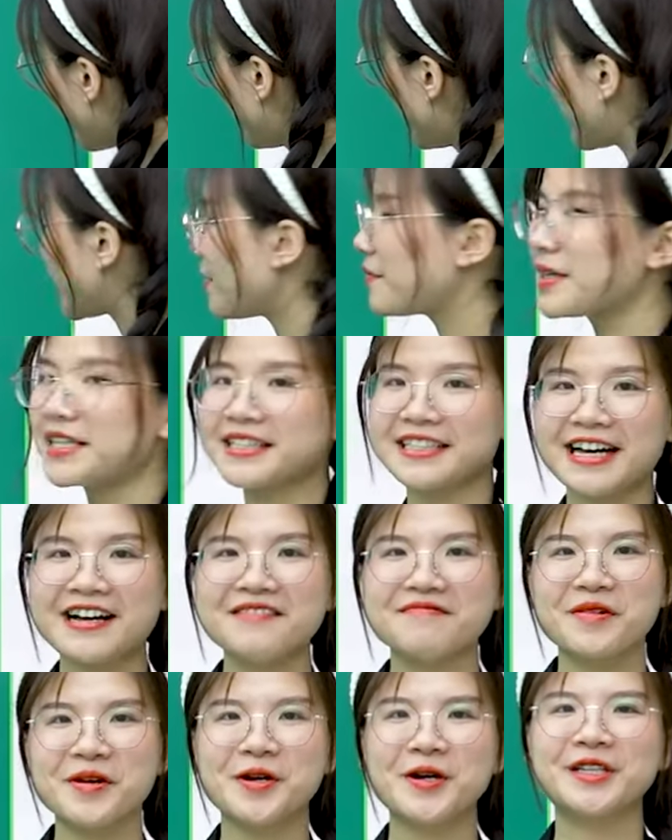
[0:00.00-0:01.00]
覚えてます
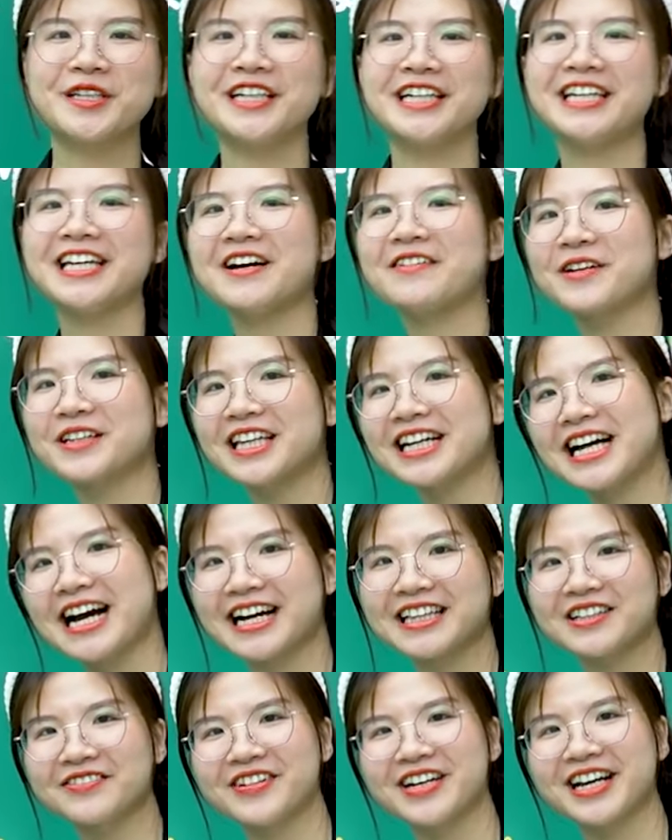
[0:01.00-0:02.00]
か? Mọi có nhiều ý nghĩa của tất cả
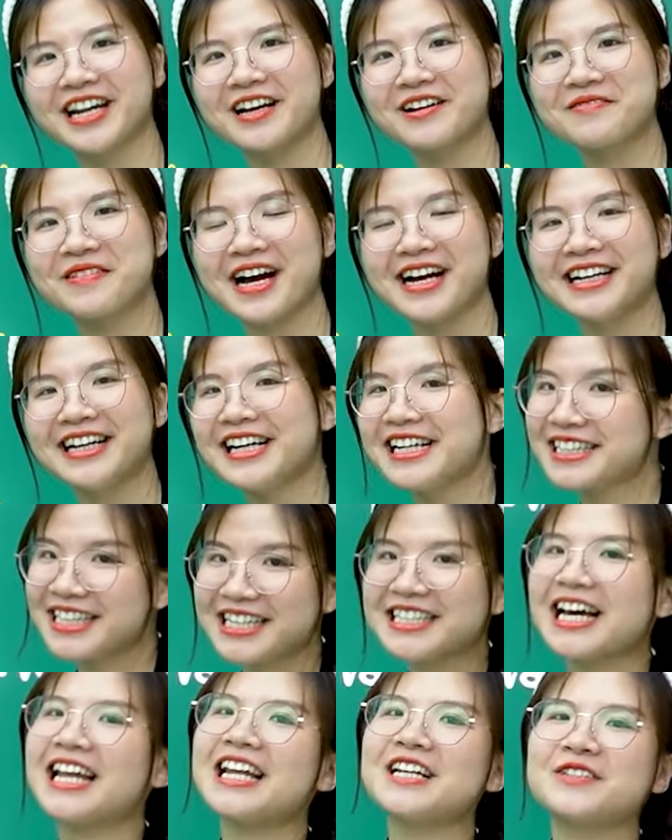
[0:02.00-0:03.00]
các từ vựng ở đây không ạ?
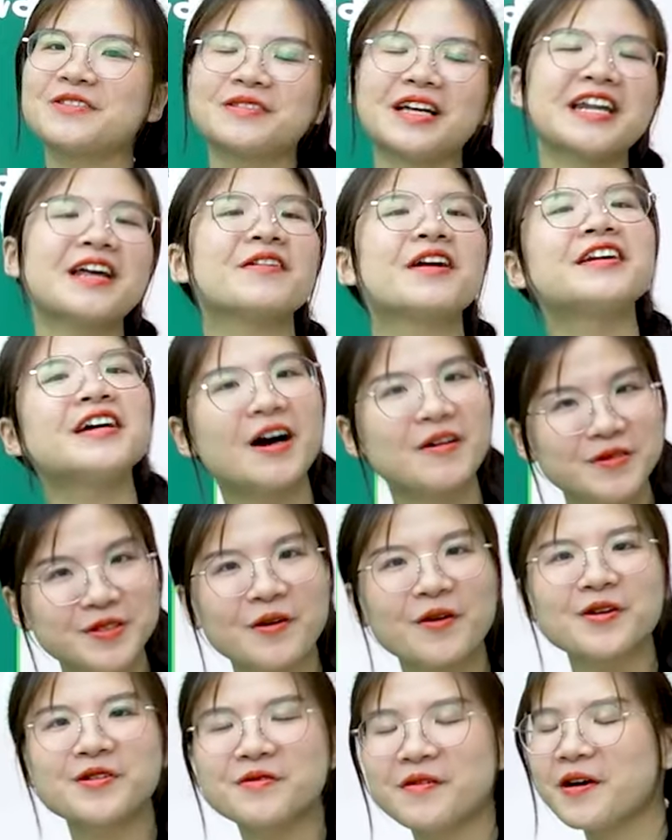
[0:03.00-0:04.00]
Chắc chắn là chúng ta đều đã được học
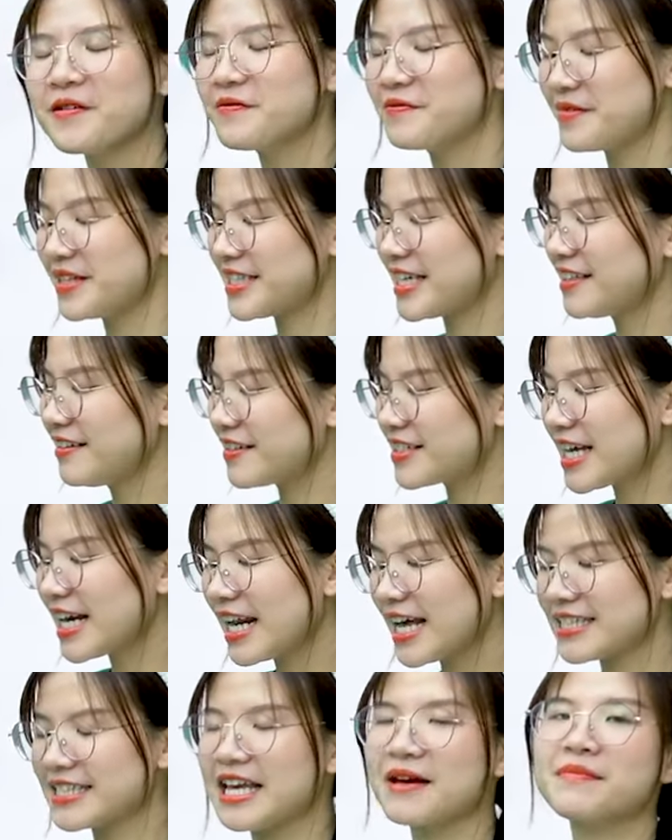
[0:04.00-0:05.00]
rồi đúng không? Mình sẽ thử check
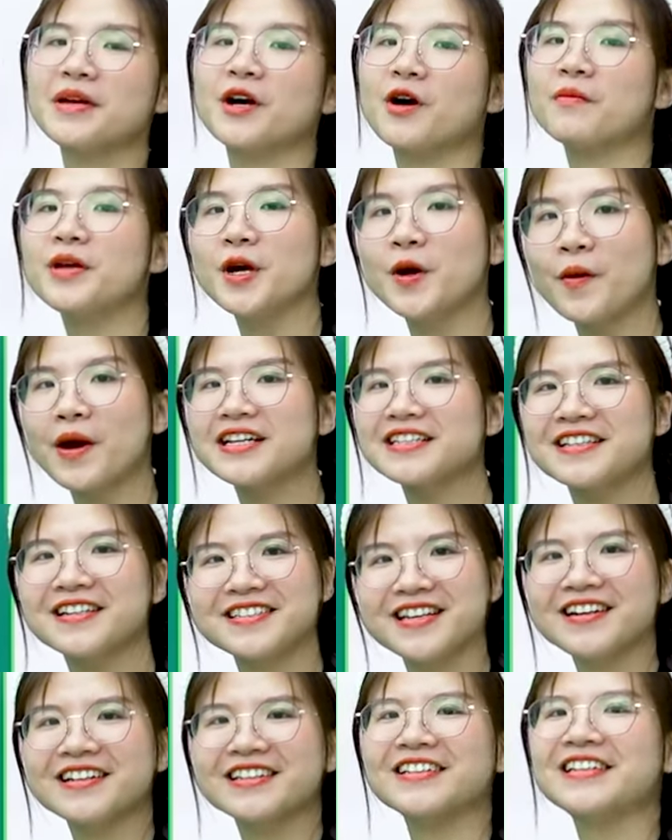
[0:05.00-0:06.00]
lại xem mình có bị quên rơi
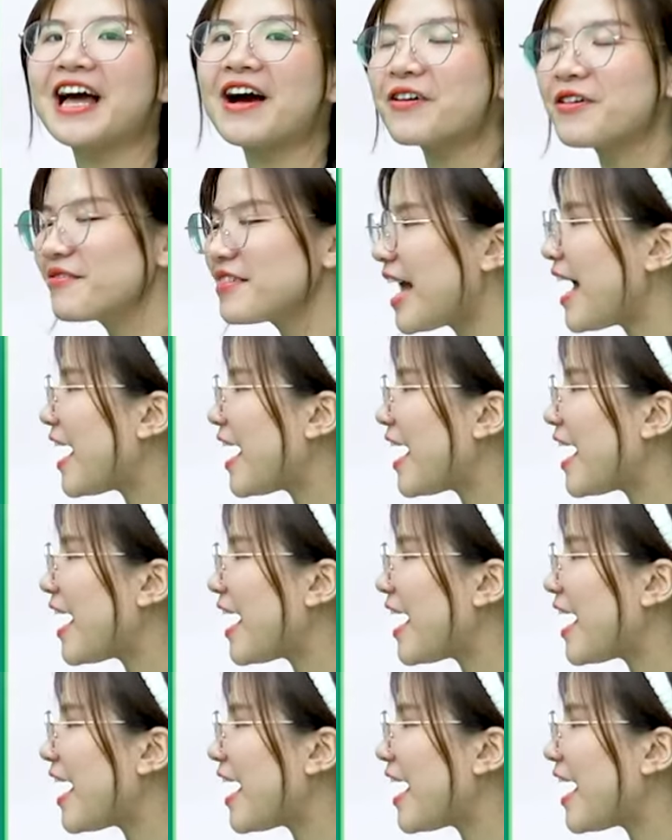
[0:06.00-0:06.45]
rất là từ nào không